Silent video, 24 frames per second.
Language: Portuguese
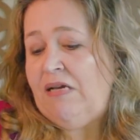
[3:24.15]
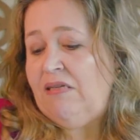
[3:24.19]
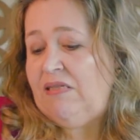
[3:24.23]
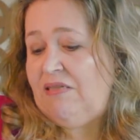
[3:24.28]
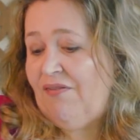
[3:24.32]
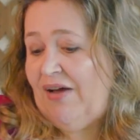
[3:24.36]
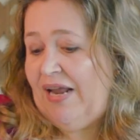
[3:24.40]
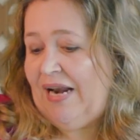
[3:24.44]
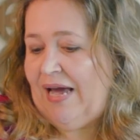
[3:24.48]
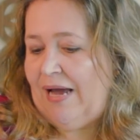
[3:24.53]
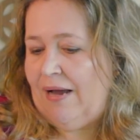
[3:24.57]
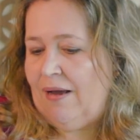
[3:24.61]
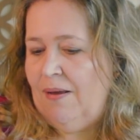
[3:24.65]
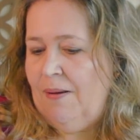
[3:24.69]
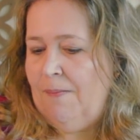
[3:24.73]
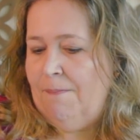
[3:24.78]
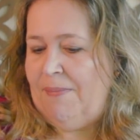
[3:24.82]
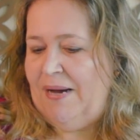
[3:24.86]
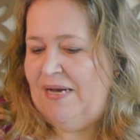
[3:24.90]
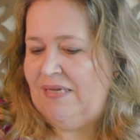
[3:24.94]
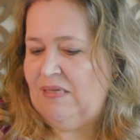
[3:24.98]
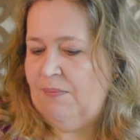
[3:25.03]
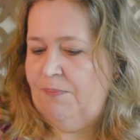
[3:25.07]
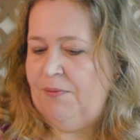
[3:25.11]
Você vai lá,
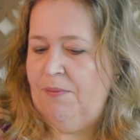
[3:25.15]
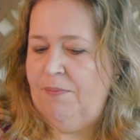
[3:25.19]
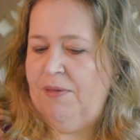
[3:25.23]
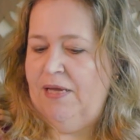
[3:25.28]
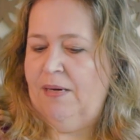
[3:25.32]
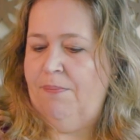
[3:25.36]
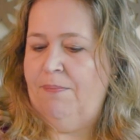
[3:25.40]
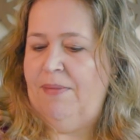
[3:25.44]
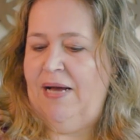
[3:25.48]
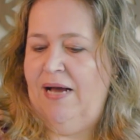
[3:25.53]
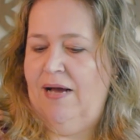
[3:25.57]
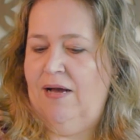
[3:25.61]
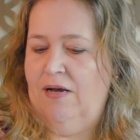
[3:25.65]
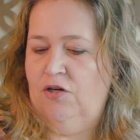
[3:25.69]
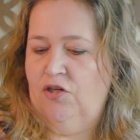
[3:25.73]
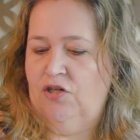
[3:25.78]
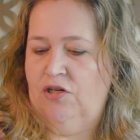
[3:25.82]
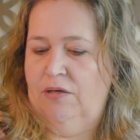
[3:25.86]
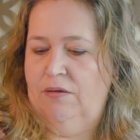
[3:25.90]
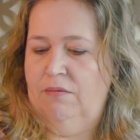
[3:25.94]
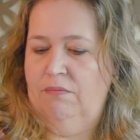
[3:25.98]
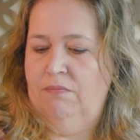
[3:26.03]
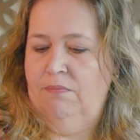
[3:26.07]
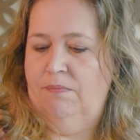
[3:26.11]
passa a primeira
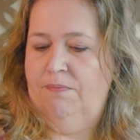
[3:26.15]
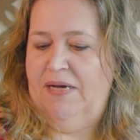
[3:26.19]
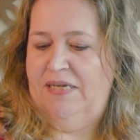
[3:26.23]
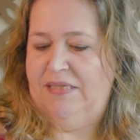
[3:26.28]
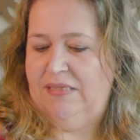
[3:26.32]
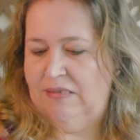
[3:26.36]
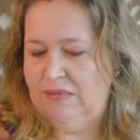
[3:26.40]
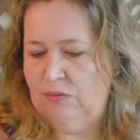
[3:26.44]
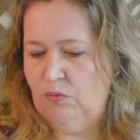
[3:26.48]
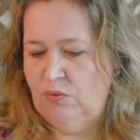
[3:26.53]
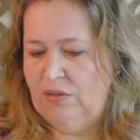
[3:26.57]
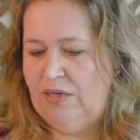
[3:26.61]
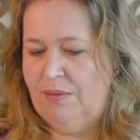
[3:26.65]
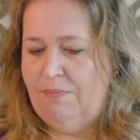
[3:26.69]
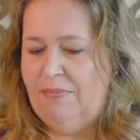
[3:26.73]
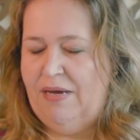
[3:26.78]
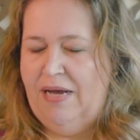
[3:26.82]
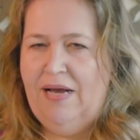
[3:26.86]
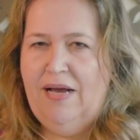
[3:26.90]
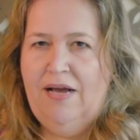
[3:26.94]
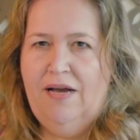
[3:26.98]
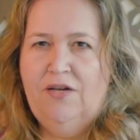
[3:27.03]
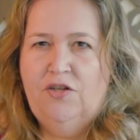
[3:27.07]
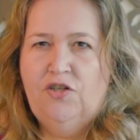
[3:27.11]
marcha, passa a segunda
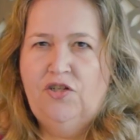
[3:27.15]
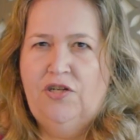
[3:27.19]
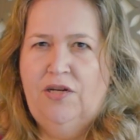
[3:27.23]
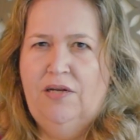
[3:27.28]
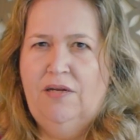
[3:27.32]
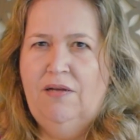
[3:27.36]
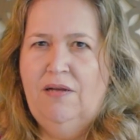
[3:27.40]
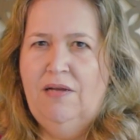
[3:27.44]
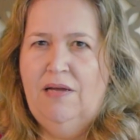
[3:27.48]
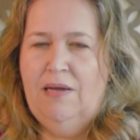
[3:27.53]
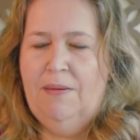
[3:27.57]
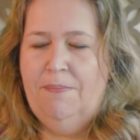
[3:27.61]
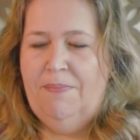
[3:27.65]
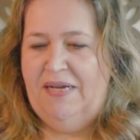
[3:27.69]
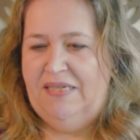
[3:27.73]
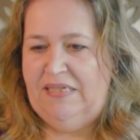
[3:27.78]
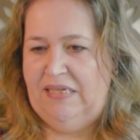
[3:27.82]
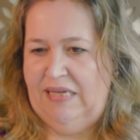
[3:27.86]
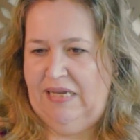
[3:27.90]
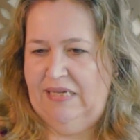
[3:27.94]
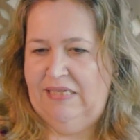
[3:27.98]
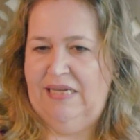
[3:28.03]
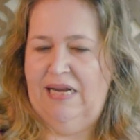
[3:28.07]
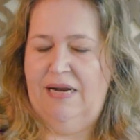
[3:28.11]
marcha,
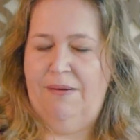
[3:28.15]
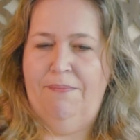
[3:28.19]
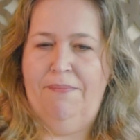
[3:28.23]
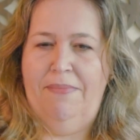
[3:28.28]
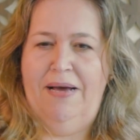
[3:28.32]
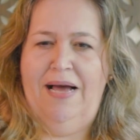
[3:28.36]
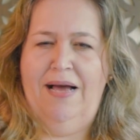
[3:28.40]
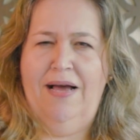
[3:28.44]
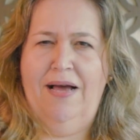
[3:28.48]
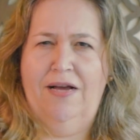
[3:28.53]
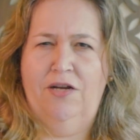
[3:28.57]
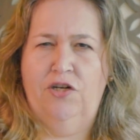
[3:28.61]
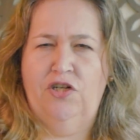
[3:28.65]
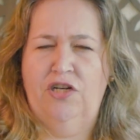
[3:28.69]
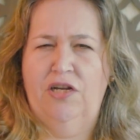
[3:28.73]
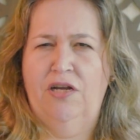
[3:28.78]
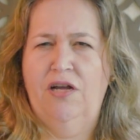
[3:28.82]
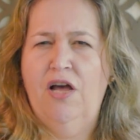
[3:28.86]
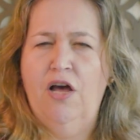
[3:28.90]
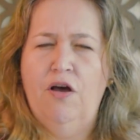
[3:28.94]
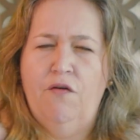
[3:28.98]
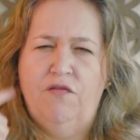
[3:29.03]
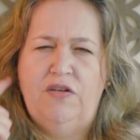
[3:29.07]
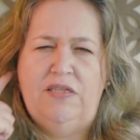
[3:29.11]
passa a terceira
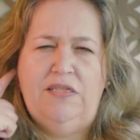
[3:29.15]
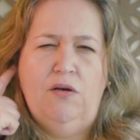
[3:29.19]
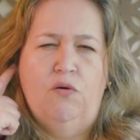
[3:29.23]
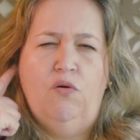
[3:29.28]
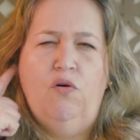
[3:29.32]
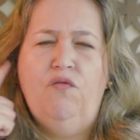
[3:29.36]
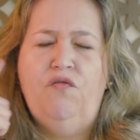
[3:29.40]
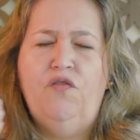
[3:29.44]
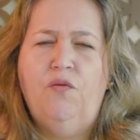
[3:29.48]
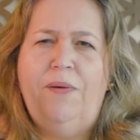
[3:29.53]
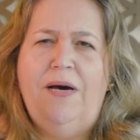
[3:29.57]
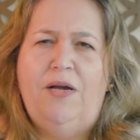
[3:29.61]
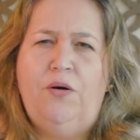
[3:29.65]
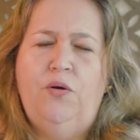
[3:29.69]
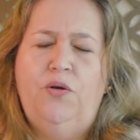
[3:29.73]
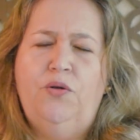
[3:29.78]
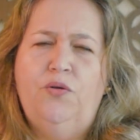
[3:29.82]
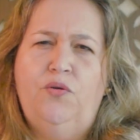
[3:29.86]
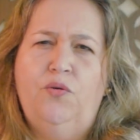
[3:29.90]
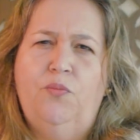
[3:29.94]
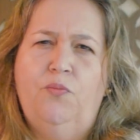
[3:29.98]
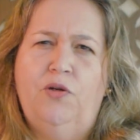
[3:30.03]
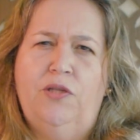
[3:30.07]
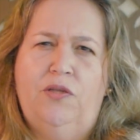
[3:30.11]
marcha, você ouve o
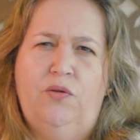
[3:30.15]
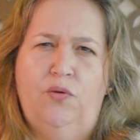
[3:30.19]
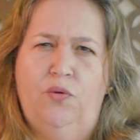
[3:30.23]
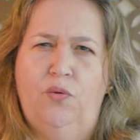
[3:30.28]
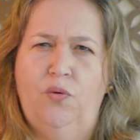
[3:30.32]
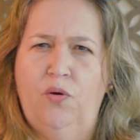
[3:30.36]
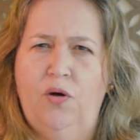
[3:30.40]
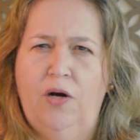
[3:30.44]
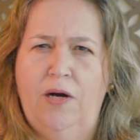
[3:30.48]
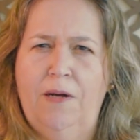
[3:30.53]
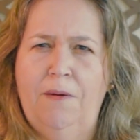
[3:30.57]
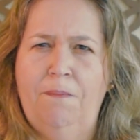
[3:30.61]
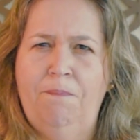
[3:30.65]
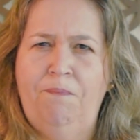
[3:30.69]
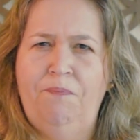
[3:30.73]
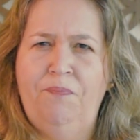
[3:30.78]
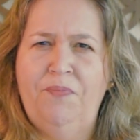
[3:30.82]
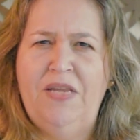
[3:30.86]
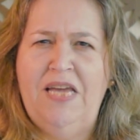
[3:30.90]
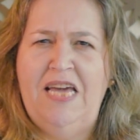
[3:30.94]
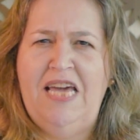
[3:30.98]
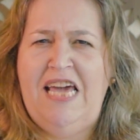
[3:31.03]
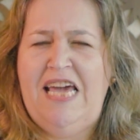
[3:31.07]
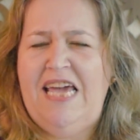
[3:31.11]
barulho do motor,
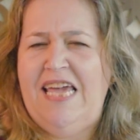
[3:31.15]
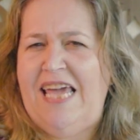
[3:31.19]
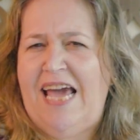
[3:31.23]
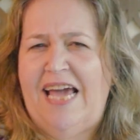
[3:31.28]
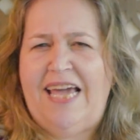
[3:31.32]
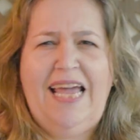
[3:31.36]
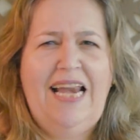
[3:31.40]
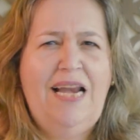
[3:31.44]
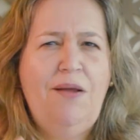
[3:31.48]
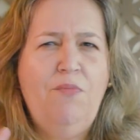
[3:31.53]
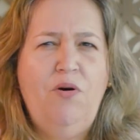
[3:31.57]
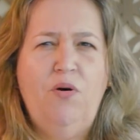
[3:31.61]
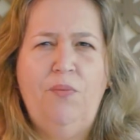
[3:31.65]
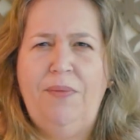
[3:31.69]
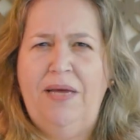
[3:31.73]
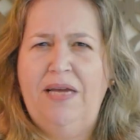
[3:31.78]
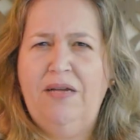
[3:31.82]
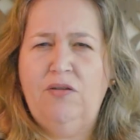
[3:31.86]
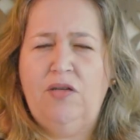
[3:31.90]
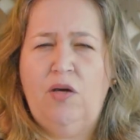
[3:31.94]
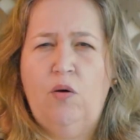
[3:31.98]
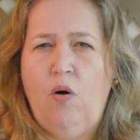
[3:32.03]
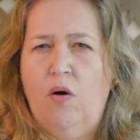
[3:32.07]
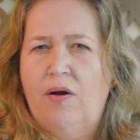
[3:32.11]
e aquele
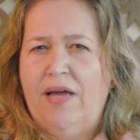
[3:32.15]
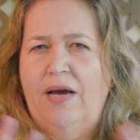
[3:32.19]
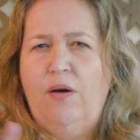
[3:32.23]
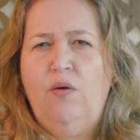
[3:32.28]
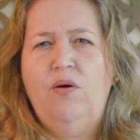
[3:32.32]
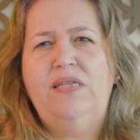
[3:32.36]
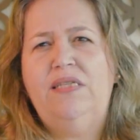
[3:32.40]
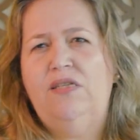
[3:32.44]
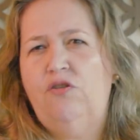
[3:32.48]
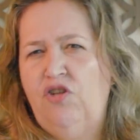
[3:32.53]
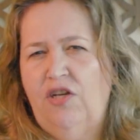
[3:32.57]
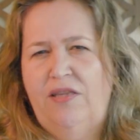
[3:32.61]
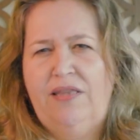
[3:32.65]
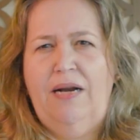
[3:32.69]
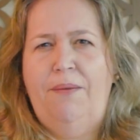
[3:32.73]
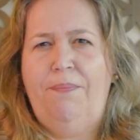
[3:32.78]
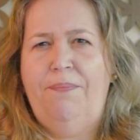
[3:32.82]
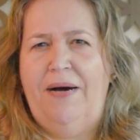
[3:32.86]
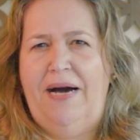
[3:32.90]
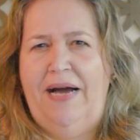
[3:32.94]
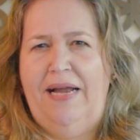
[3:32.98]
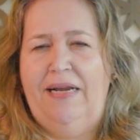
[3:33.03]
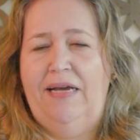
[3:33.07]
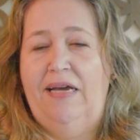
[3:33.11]
momento que qualquer coisa te
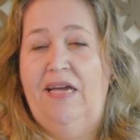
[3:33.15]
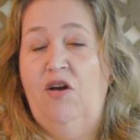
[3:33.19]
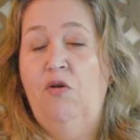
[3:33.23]
atrapalha.